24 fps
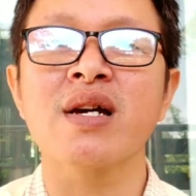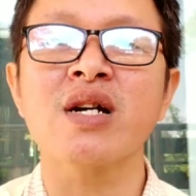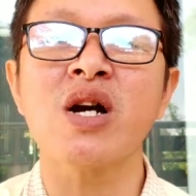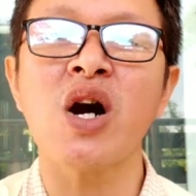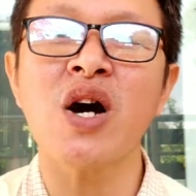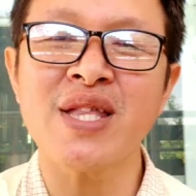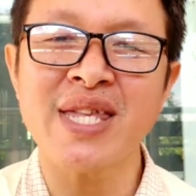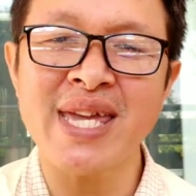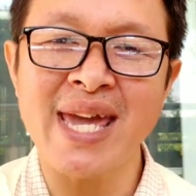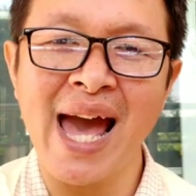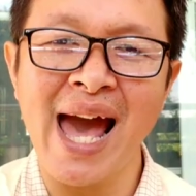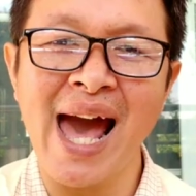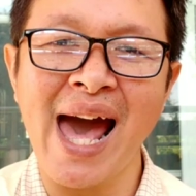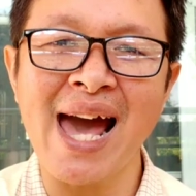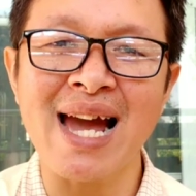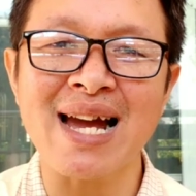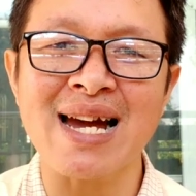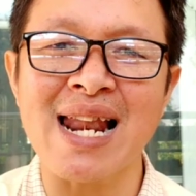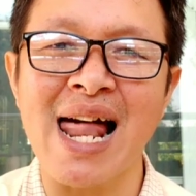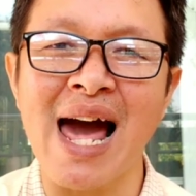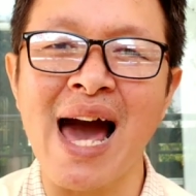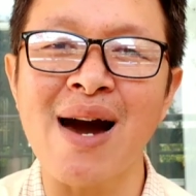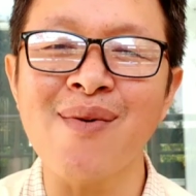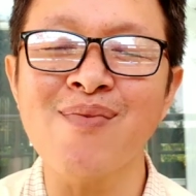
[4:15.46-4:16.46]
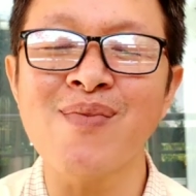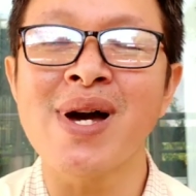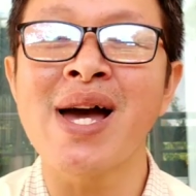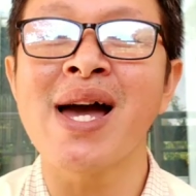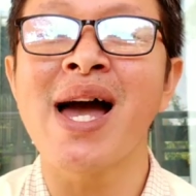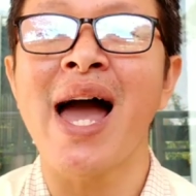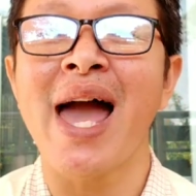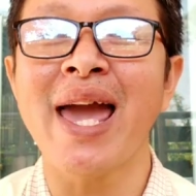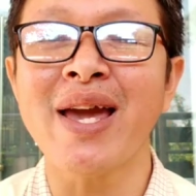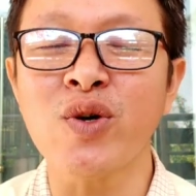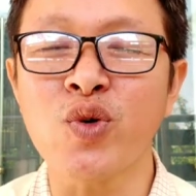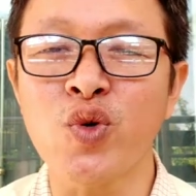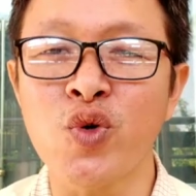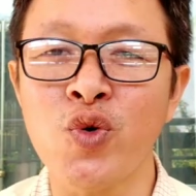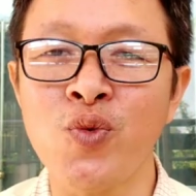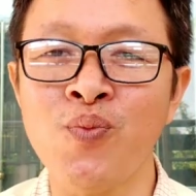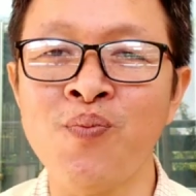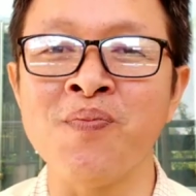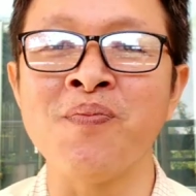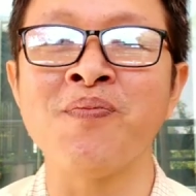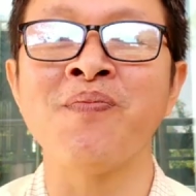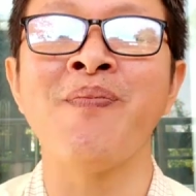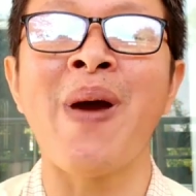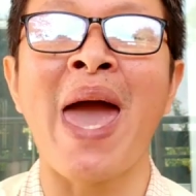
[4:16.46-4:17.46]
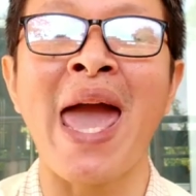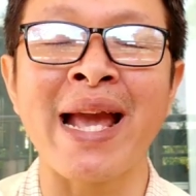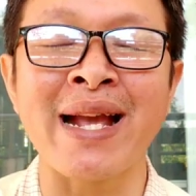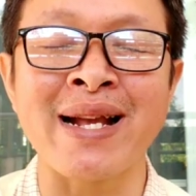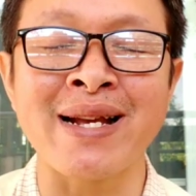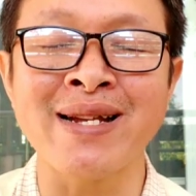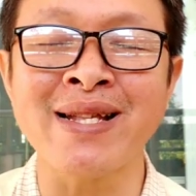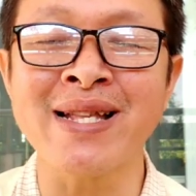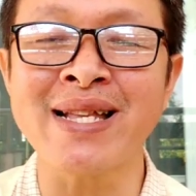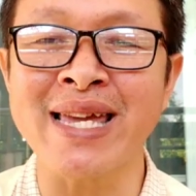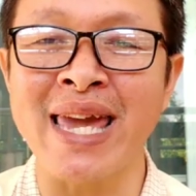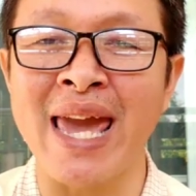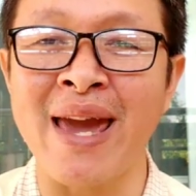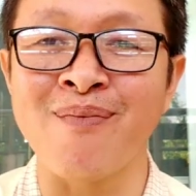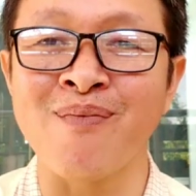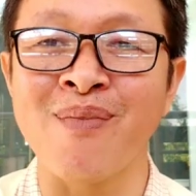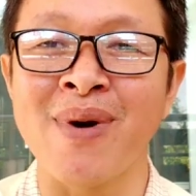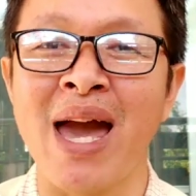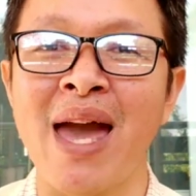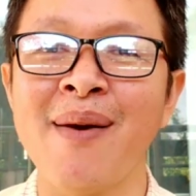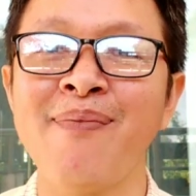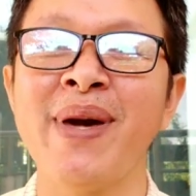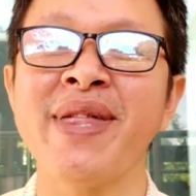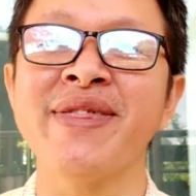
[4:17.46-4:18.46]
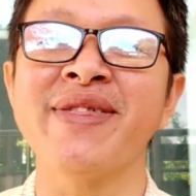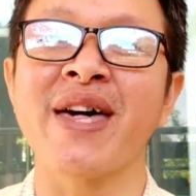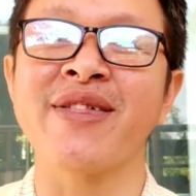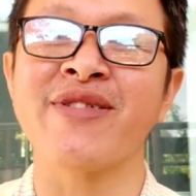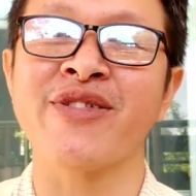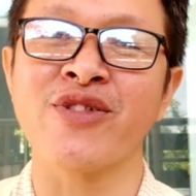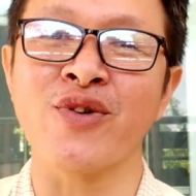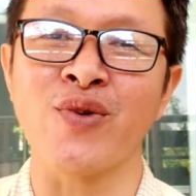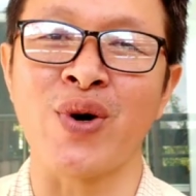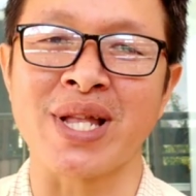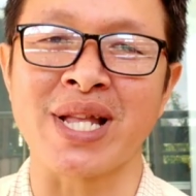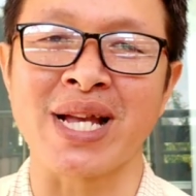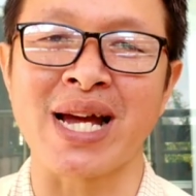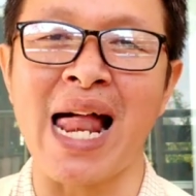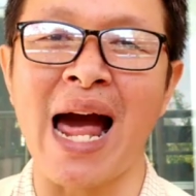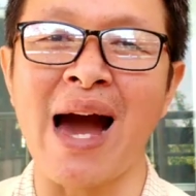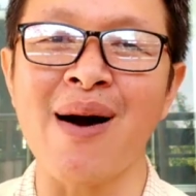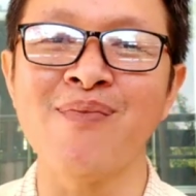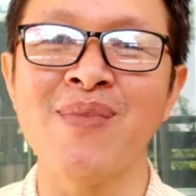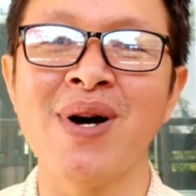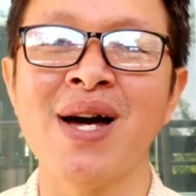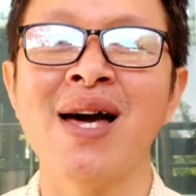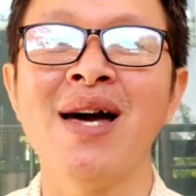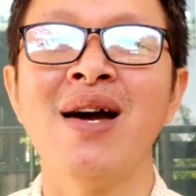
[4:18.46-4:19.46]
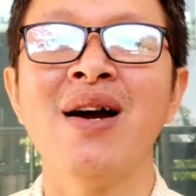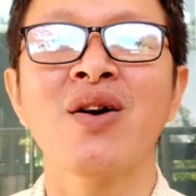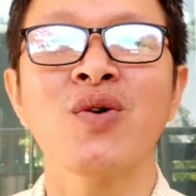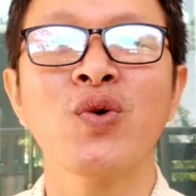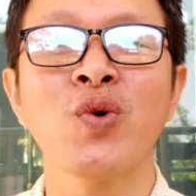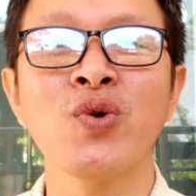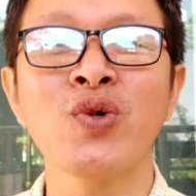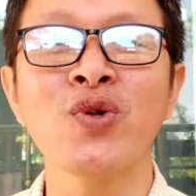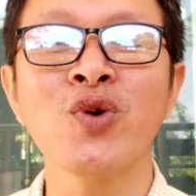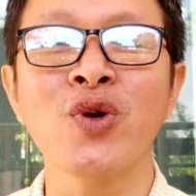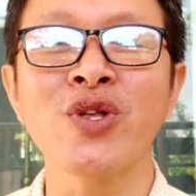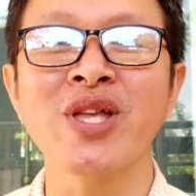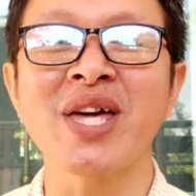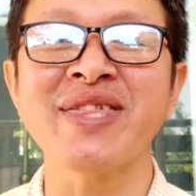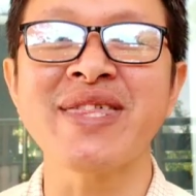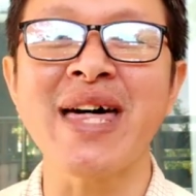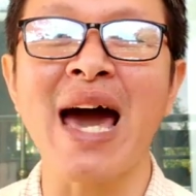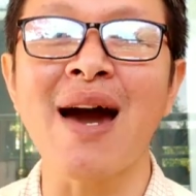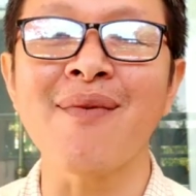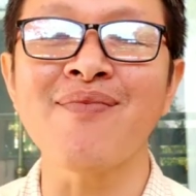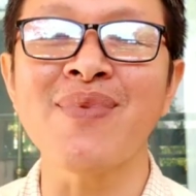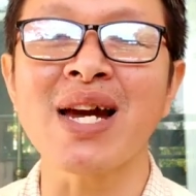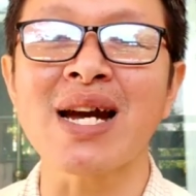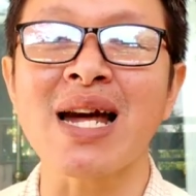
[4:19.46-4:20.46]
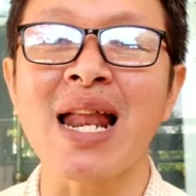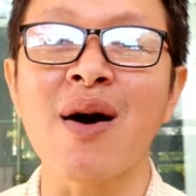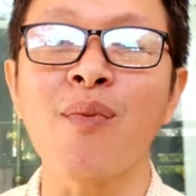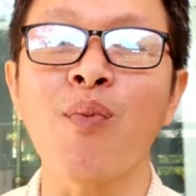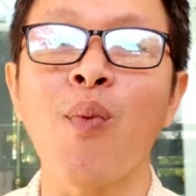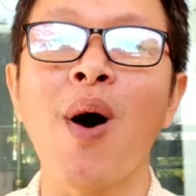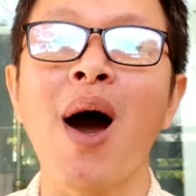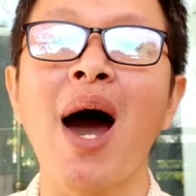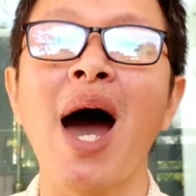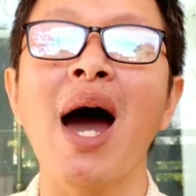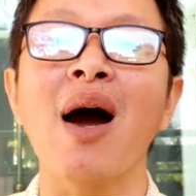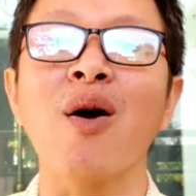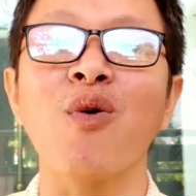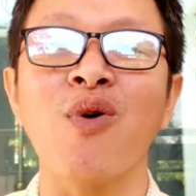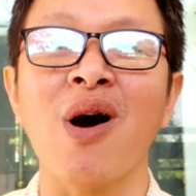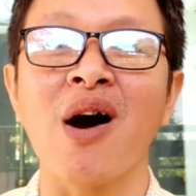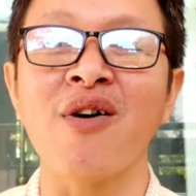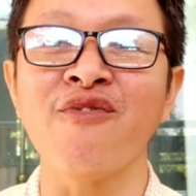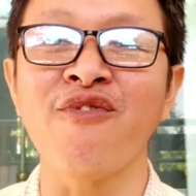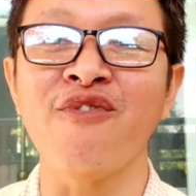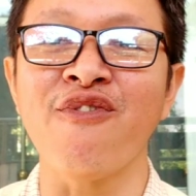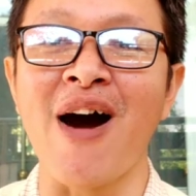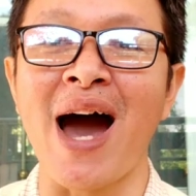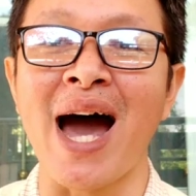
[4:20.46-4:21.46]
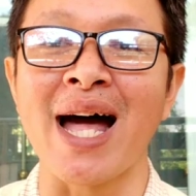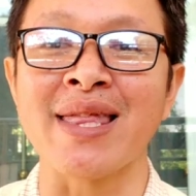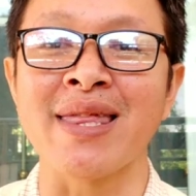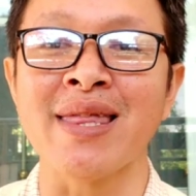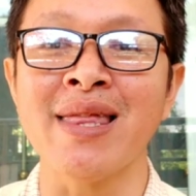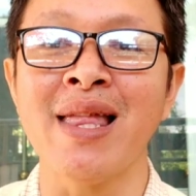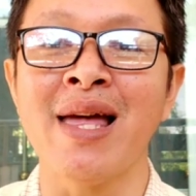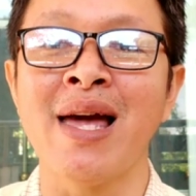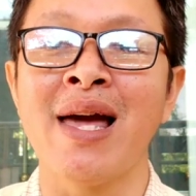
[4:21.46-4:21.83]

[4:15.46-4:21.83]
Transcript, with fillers: ข้อที่ 5 ครับให้คุณแบ่งเงินเก็บให้เป็นสัดส่วนครับคุณจะทราบนะครับว่าความฝัน